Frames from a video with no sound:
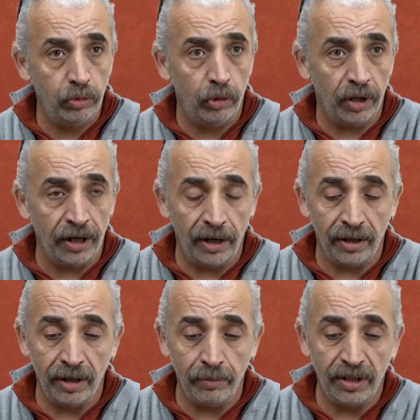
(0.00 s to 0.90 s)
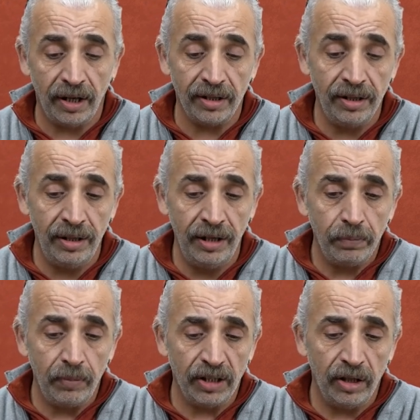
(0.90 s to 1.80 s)
olaylardan bir tanesidir.
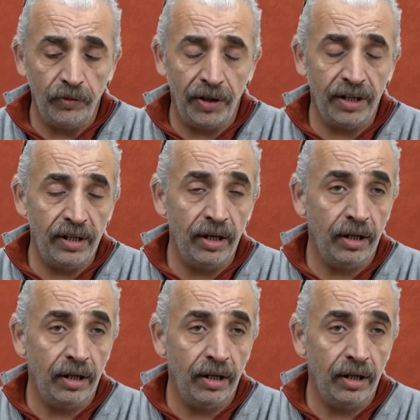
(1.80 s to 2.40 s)
Mesela fareyi